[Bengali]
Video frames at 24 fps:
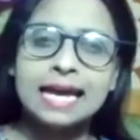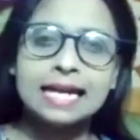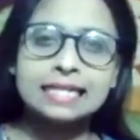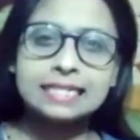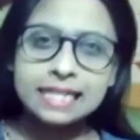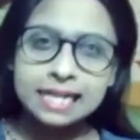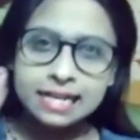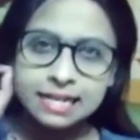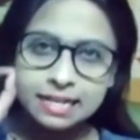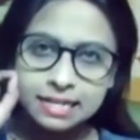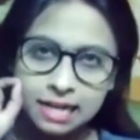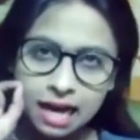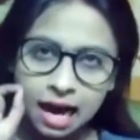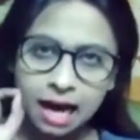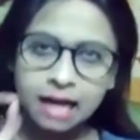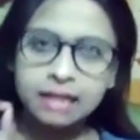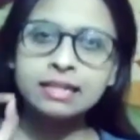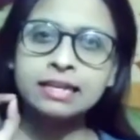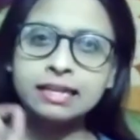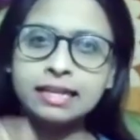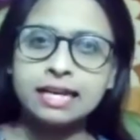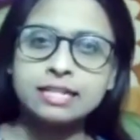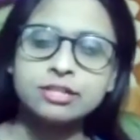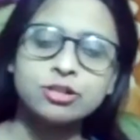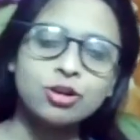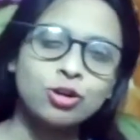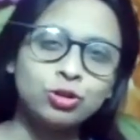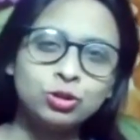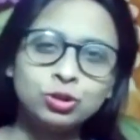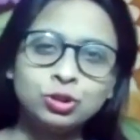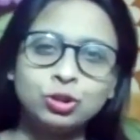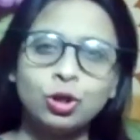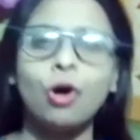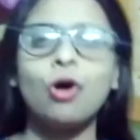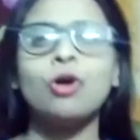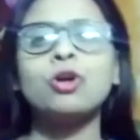একটি নারীকে
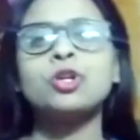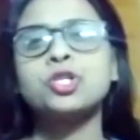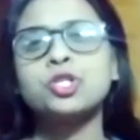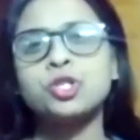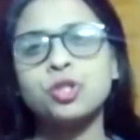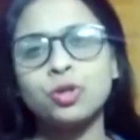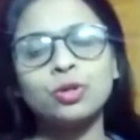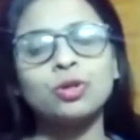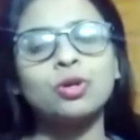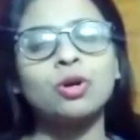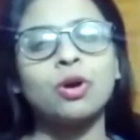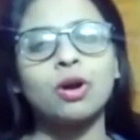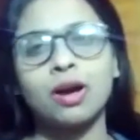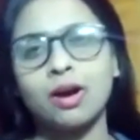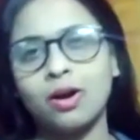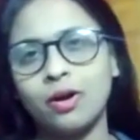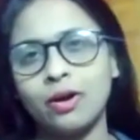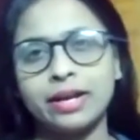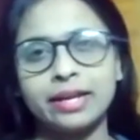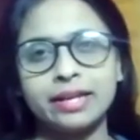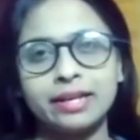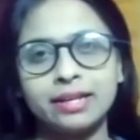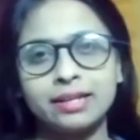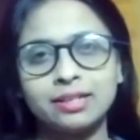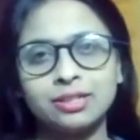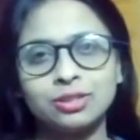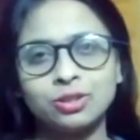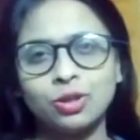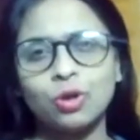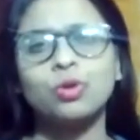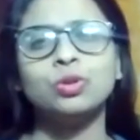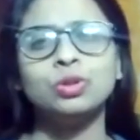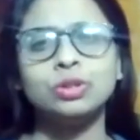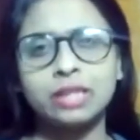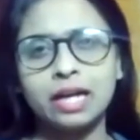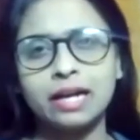যখন ধর্ষণ করা হয়
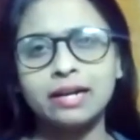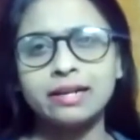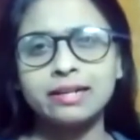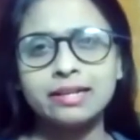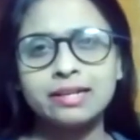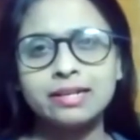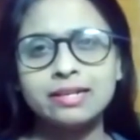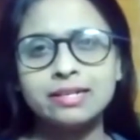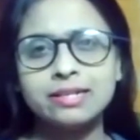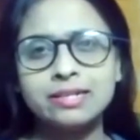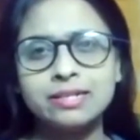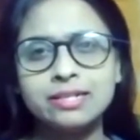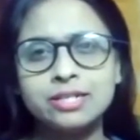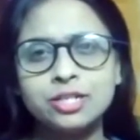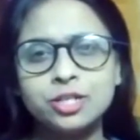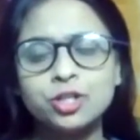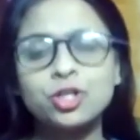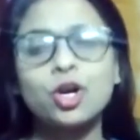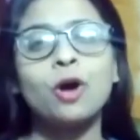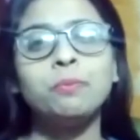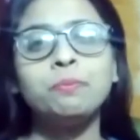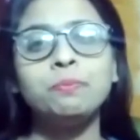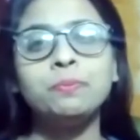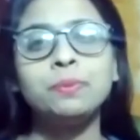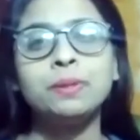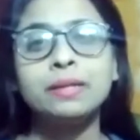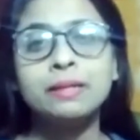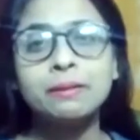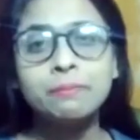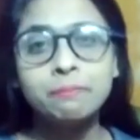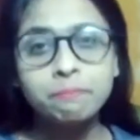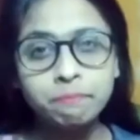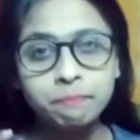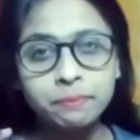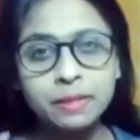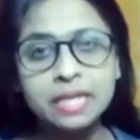তখন তার সব
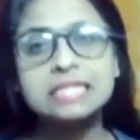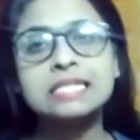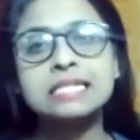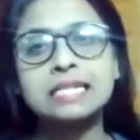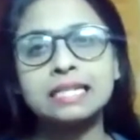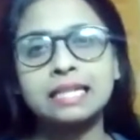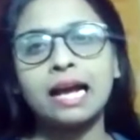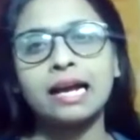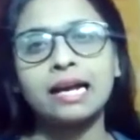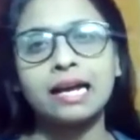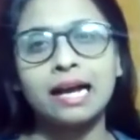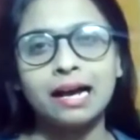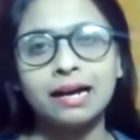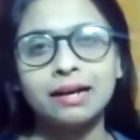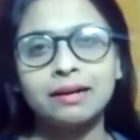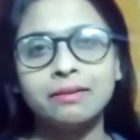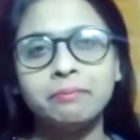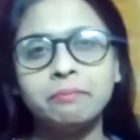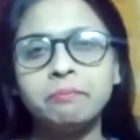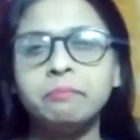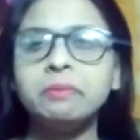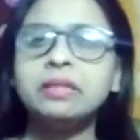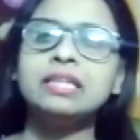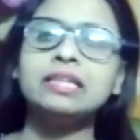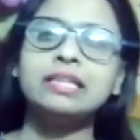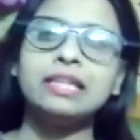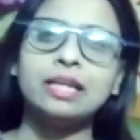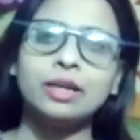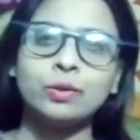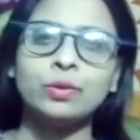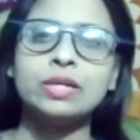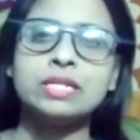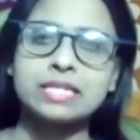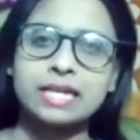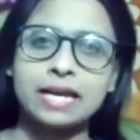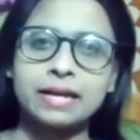বেঁচে থাকা মৃত্যু
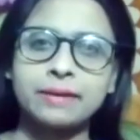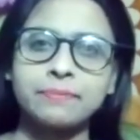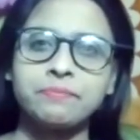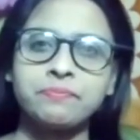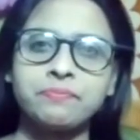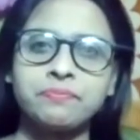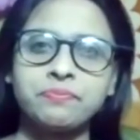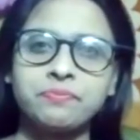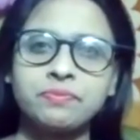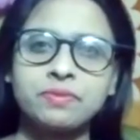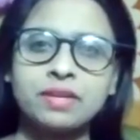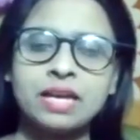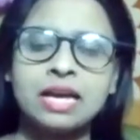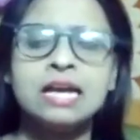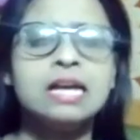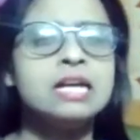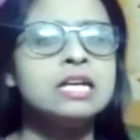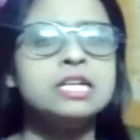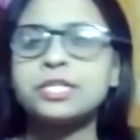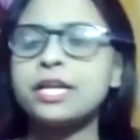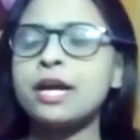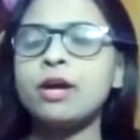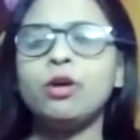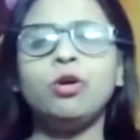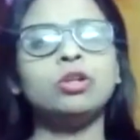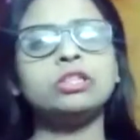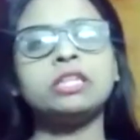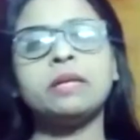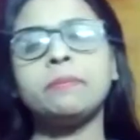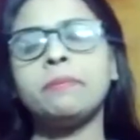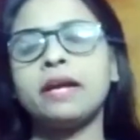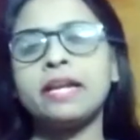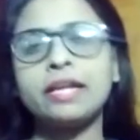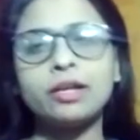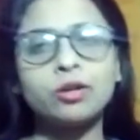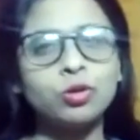হয়ে যায় সে
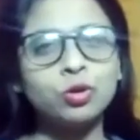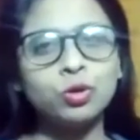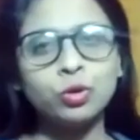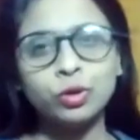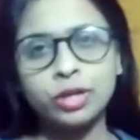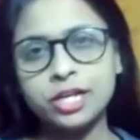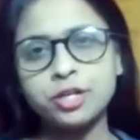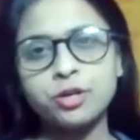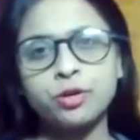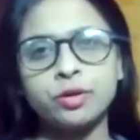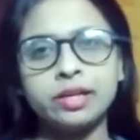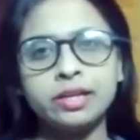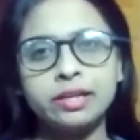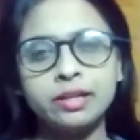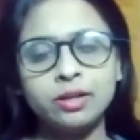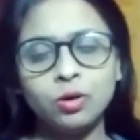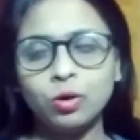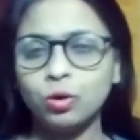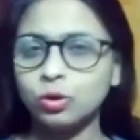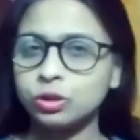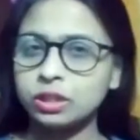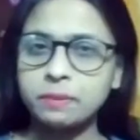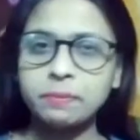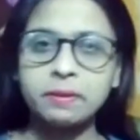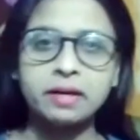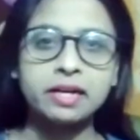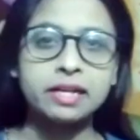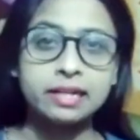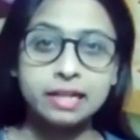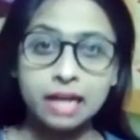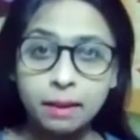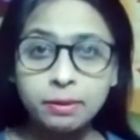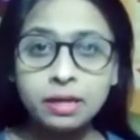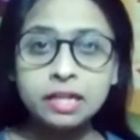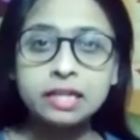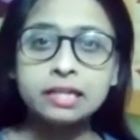হতে পারে কোনো কিশোরী হতে পারে
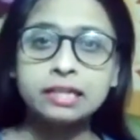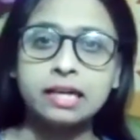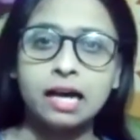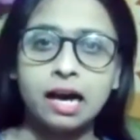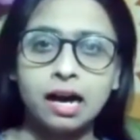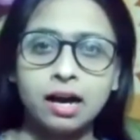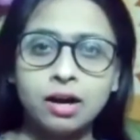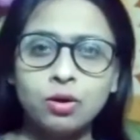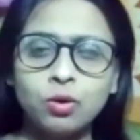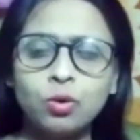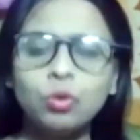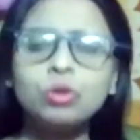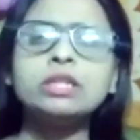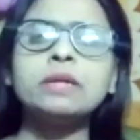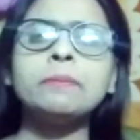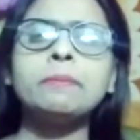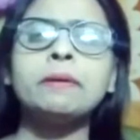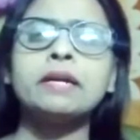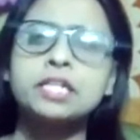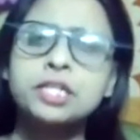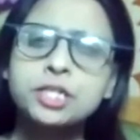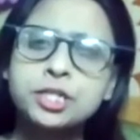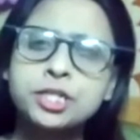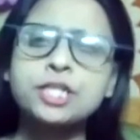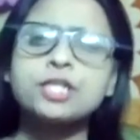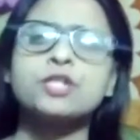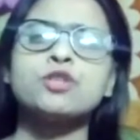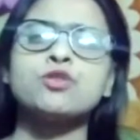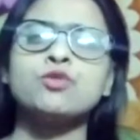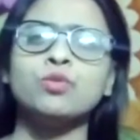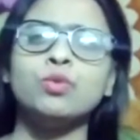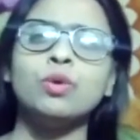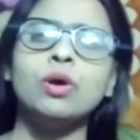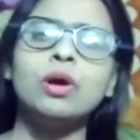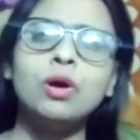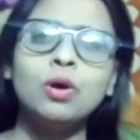নাবালিকা হতে পারে
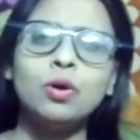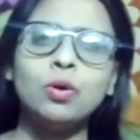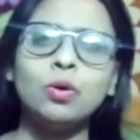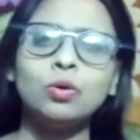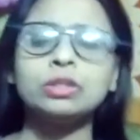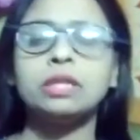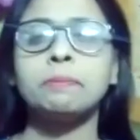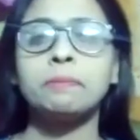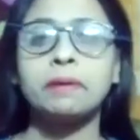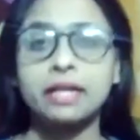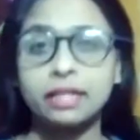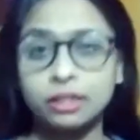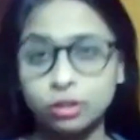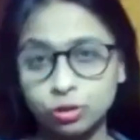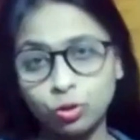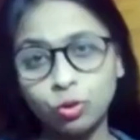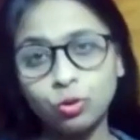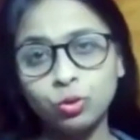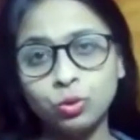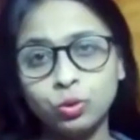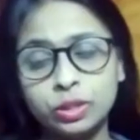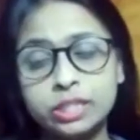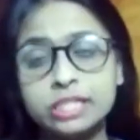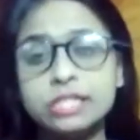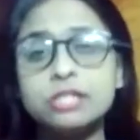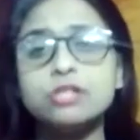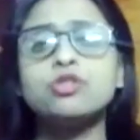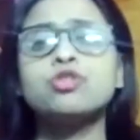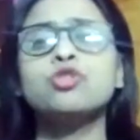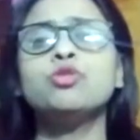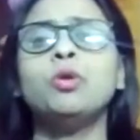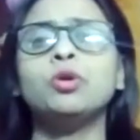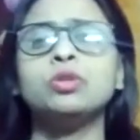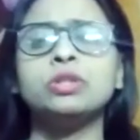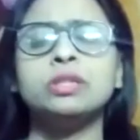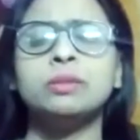শিশু হতে পারে তরুণ
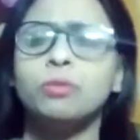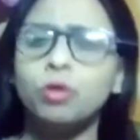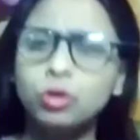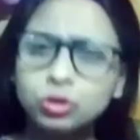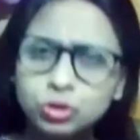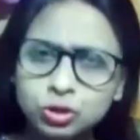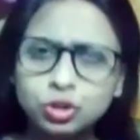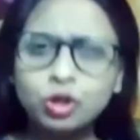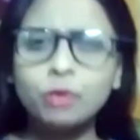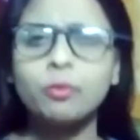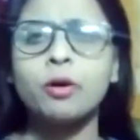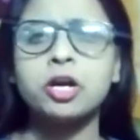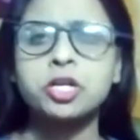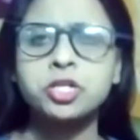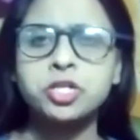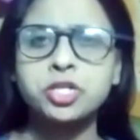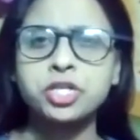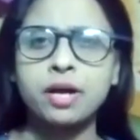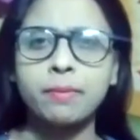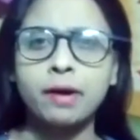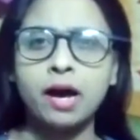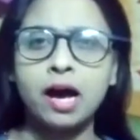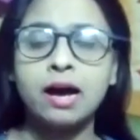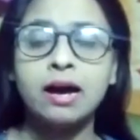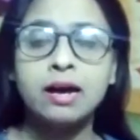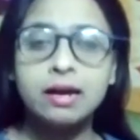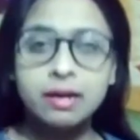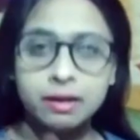যুবতী মধ্যবয়স্কা বা